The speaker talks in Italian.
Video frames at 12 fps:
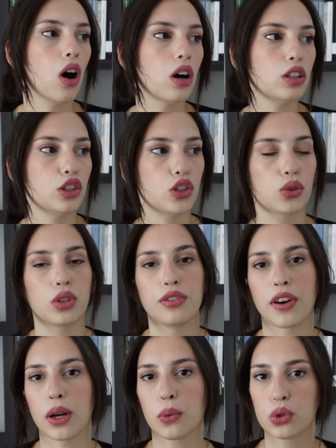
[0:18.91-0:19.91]
Ho deciso di
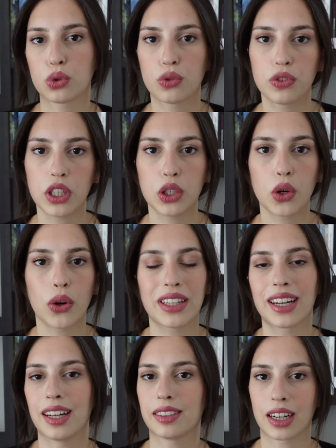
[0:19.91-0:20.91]
fare questo video
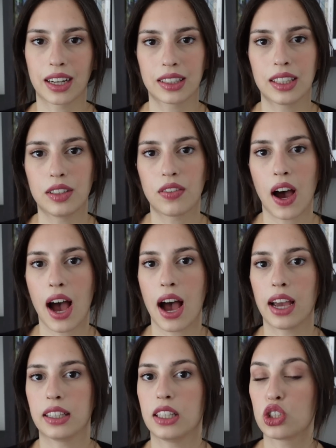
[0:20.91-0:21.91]
in alternativa
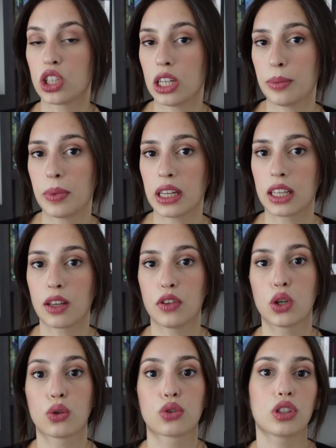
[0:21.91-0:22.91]
ai 10 libri che
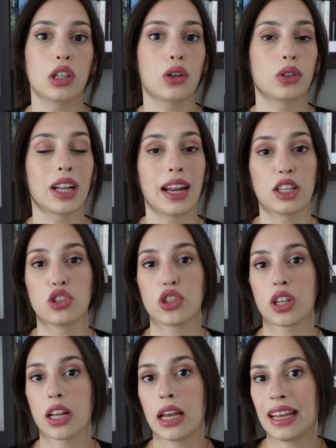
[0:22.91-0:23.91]
vi consiglio da
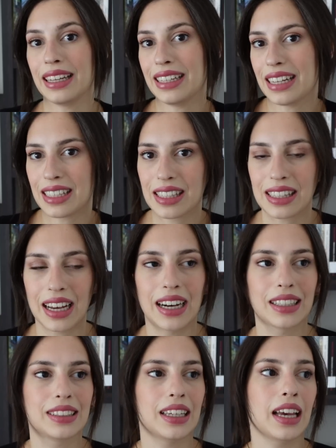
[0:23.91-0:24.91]
leggere in
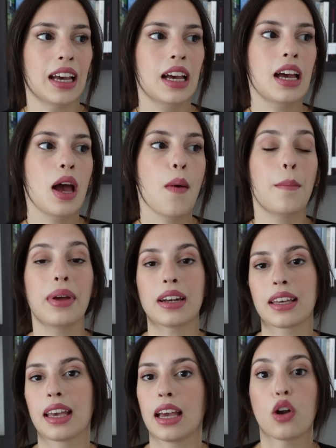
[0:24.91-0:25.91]
estate
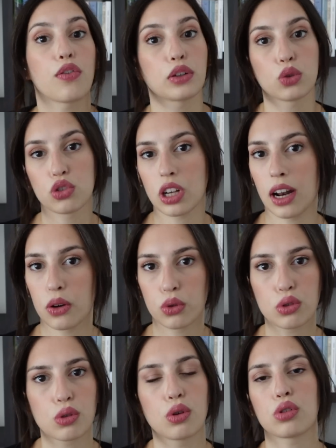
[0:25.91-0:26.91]
perché l'ho fatto già l'anno
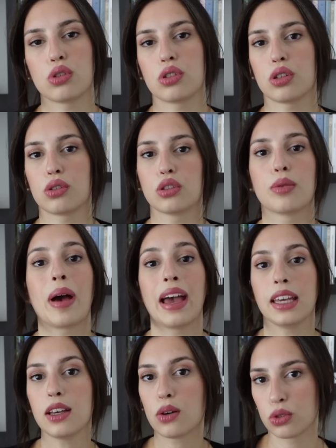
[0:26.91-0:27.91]
scorso e secondo me
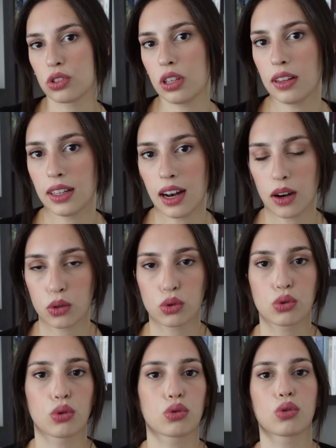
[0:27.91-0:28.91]
i consigli dell'anno
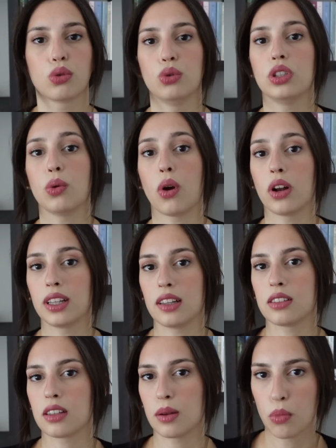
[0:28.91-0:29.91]
scorso continuano ad
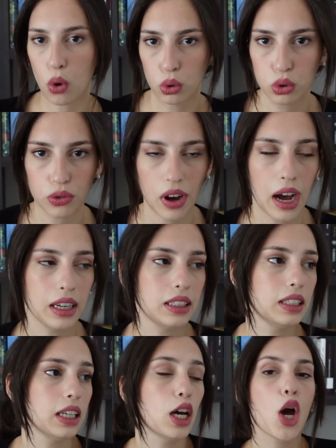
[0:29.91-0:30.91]
essere molto
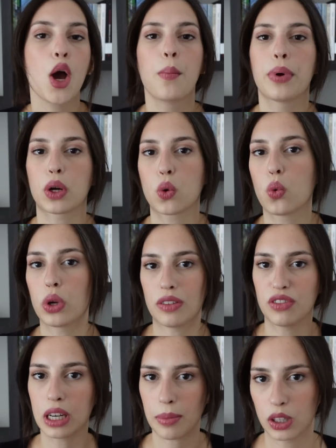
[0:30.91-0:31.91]
validi, per cui
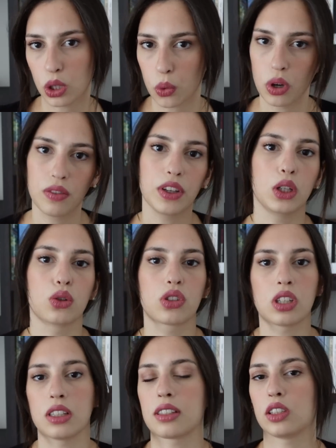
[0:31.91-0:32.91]
vi rimando a quel video
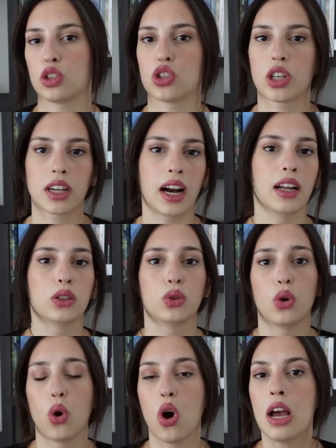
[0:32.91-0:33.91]
se state
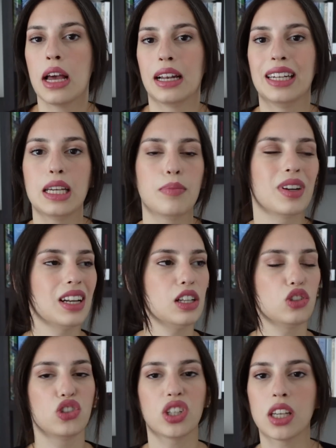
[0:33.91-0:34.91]
cercando libri
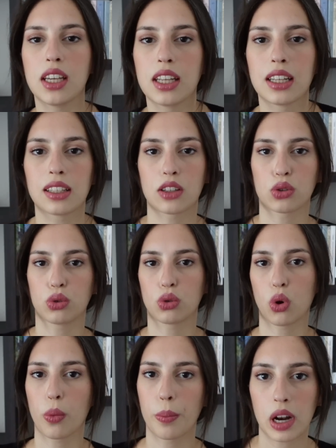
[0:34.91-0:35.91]
leggerini da
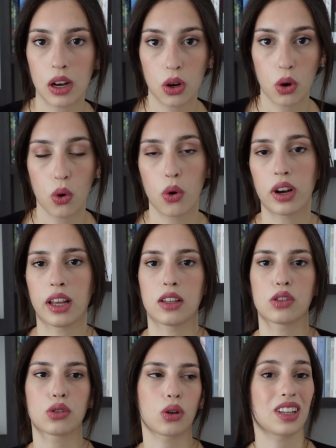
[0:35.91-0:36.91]
sotto l'ombrellone,
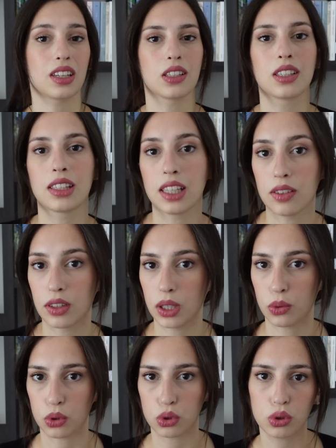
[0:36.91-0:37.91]
storie estive
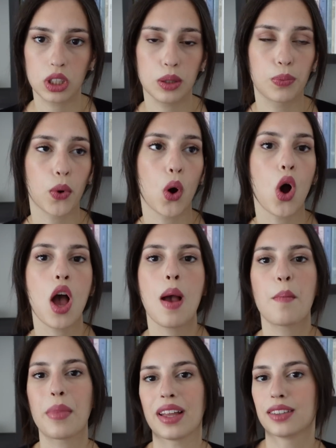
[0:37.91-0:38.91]
di questo tipo,
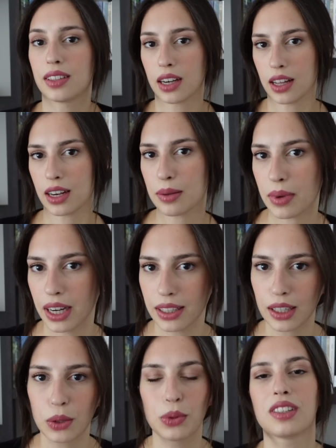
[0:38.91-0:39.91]
mentre
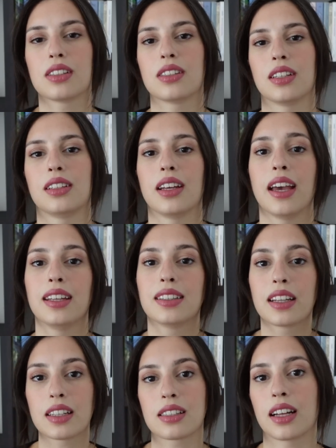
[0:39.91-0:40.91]
rimanete qui se siete
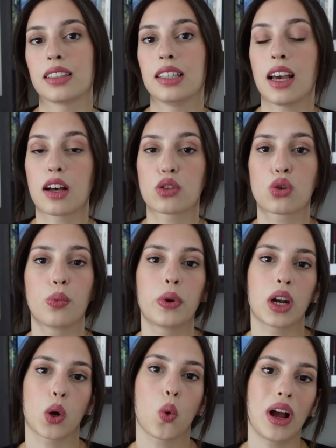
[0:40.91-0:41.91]
interessati a
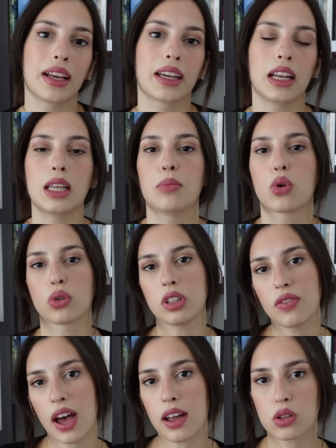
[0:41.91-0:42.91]
scoprire qualche libro
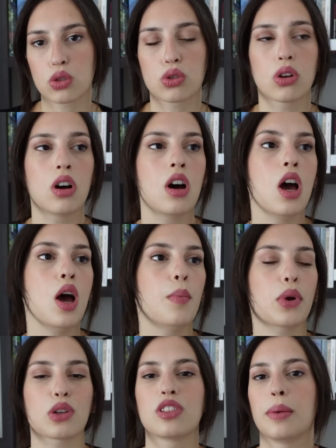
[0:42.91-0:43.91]
diverso,
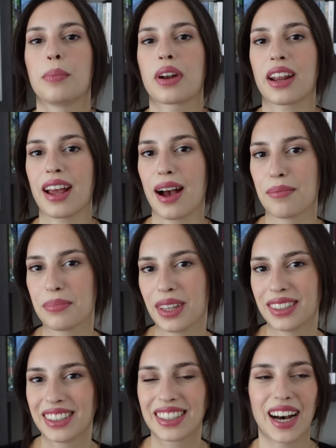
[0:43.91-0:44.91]
però sempre
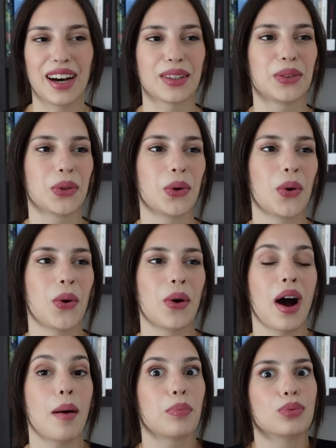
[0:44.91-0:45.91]

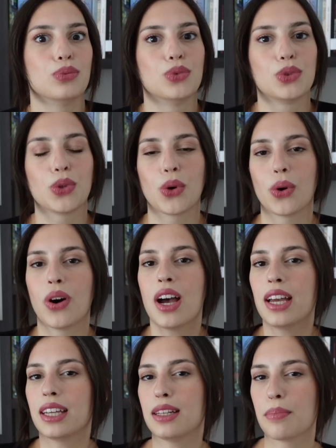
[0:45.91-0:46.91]
ambientato appunto
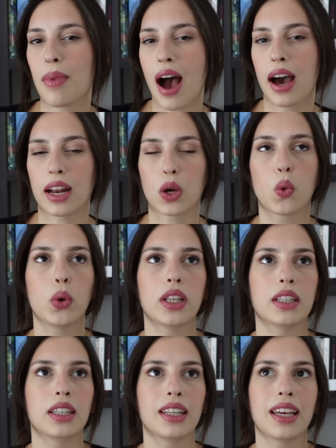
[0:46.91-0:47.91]
in mare,
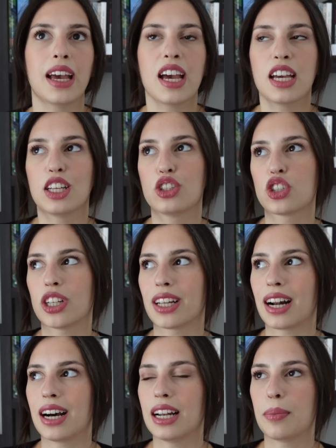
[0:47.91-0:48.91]
quindi in
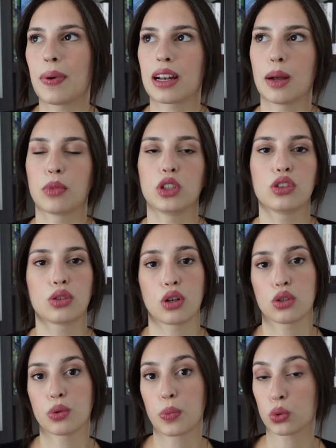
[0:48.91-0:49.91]
generale parliamo di
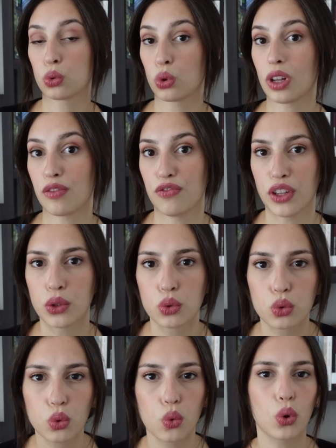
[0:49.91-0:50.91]
storie soprattutto
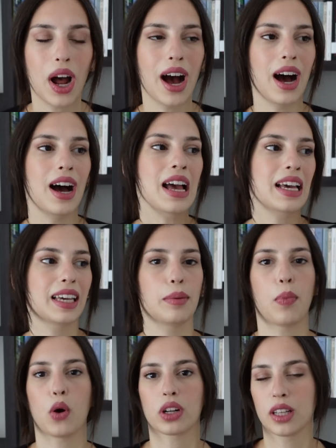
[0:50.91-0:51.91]
d'avventura che
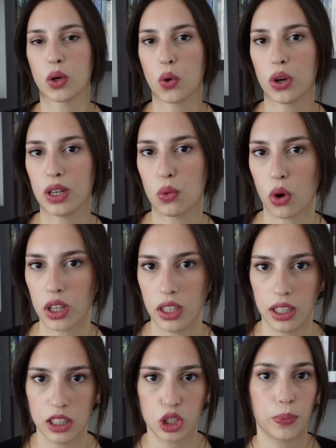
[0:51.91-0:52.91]
portano in
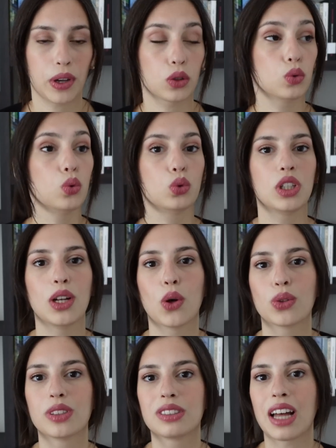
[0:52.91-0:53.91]
luoghi sperduti,
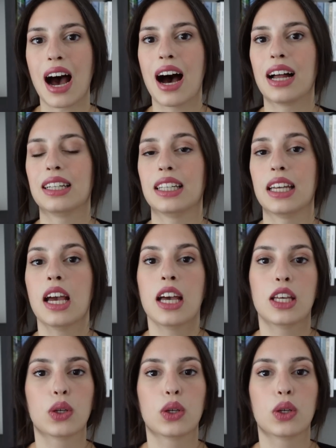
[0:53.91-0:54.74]
lontani,